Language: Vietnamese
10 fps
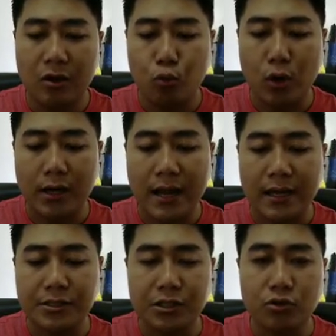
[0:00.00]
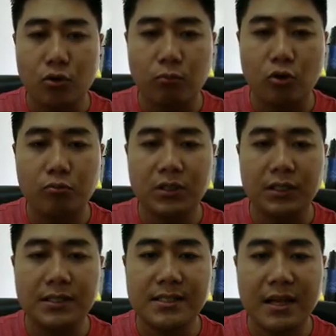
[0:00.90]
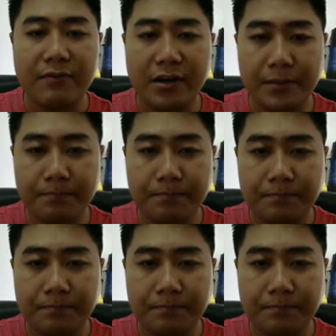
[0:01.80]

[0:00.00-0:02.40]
hoặc là sử dụng ngôn ngữ JavaScript